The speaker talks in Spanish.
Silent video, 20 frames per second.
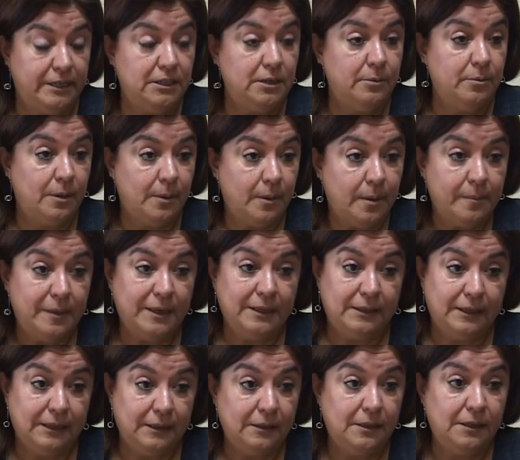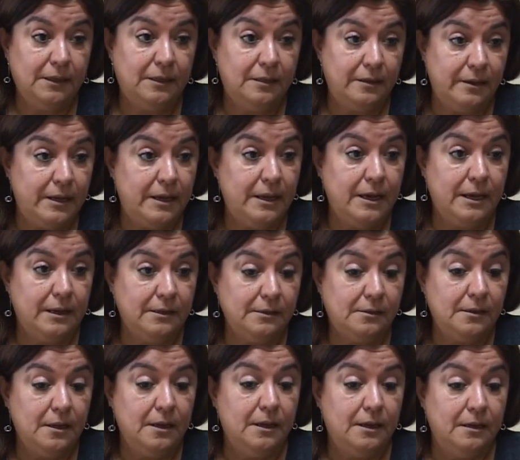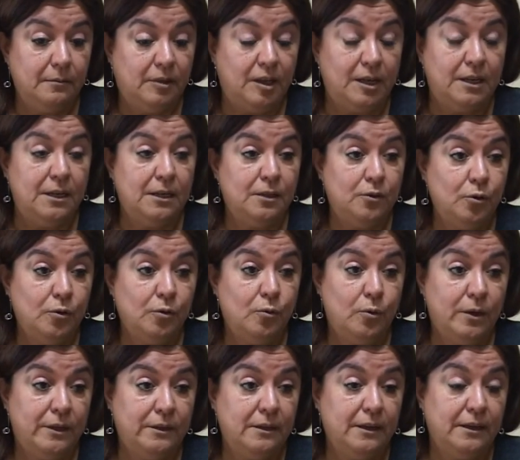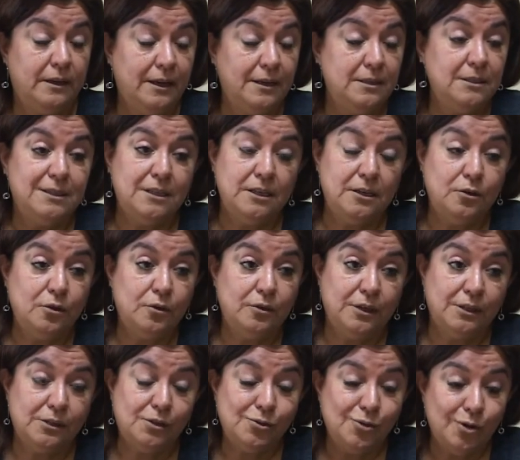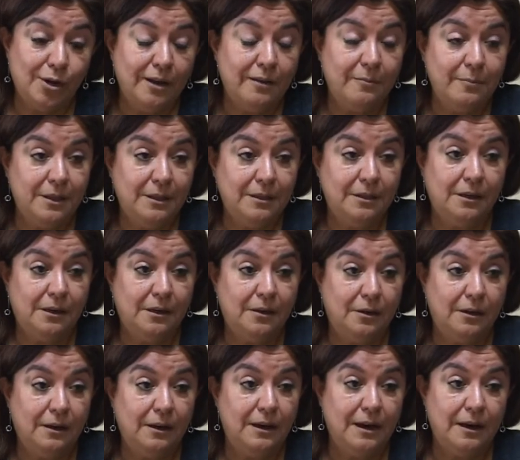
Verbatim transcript: llevaban bastantes días teniendo en cuenta que hay chicos que solamente el